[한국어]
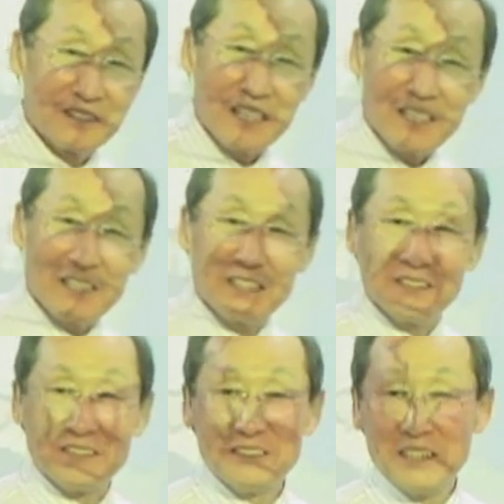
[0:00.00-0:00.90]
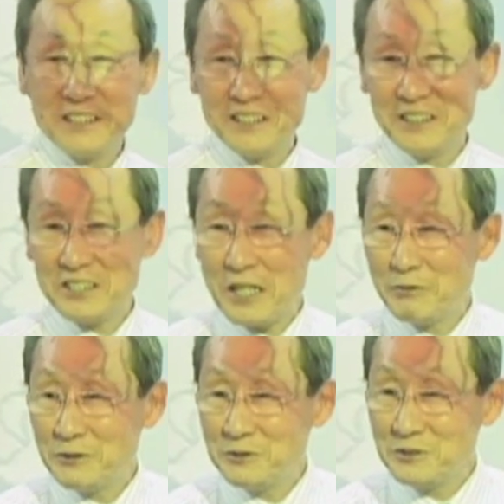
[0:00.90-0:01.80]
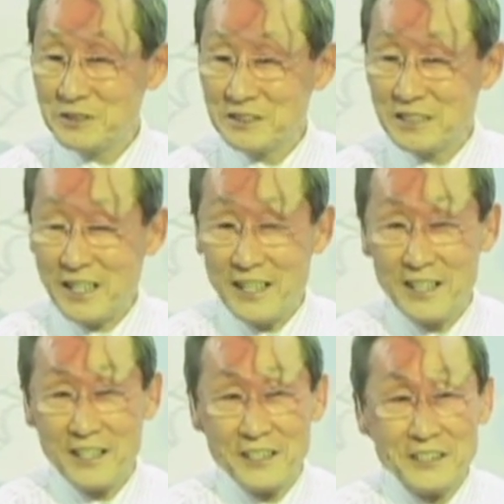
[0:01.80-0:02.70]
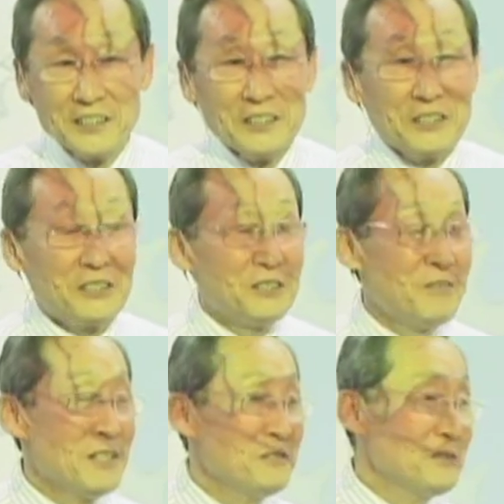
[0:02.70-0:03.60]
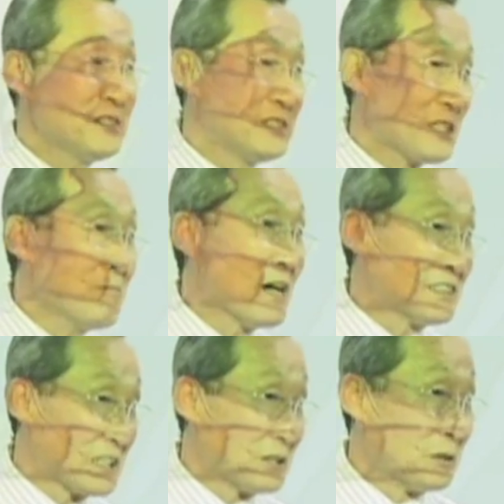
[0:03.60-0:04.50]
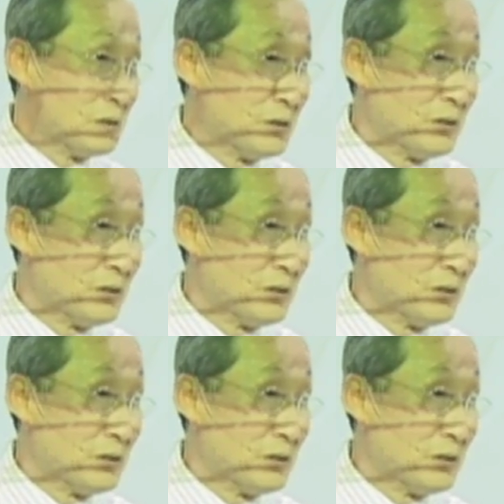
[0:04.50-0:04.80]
사랑하시는 자에게 잠을 주신다. 그 말도 진짜 맞아요.